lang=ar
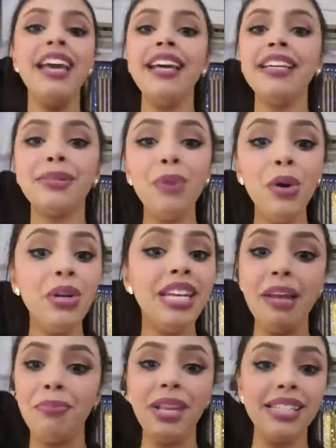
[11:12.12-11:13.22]
سمحوا
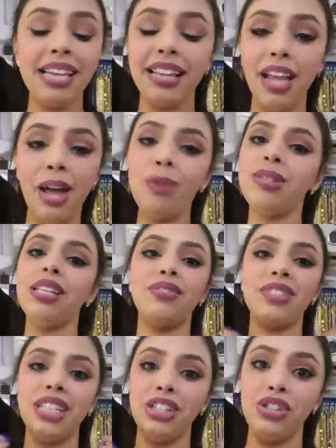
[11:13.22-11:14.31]
لي البنات هاد القوس لا
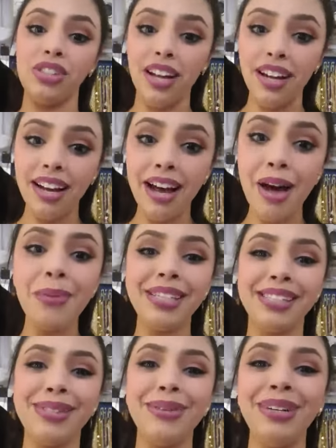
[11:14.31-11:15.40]
تفتح جامي
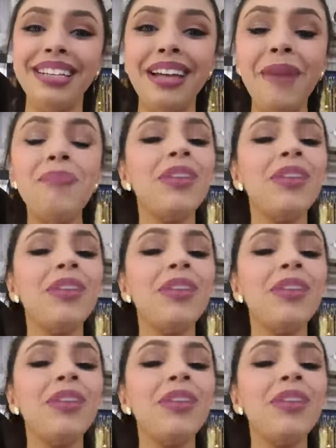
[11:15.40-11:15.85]
يسدوا لينا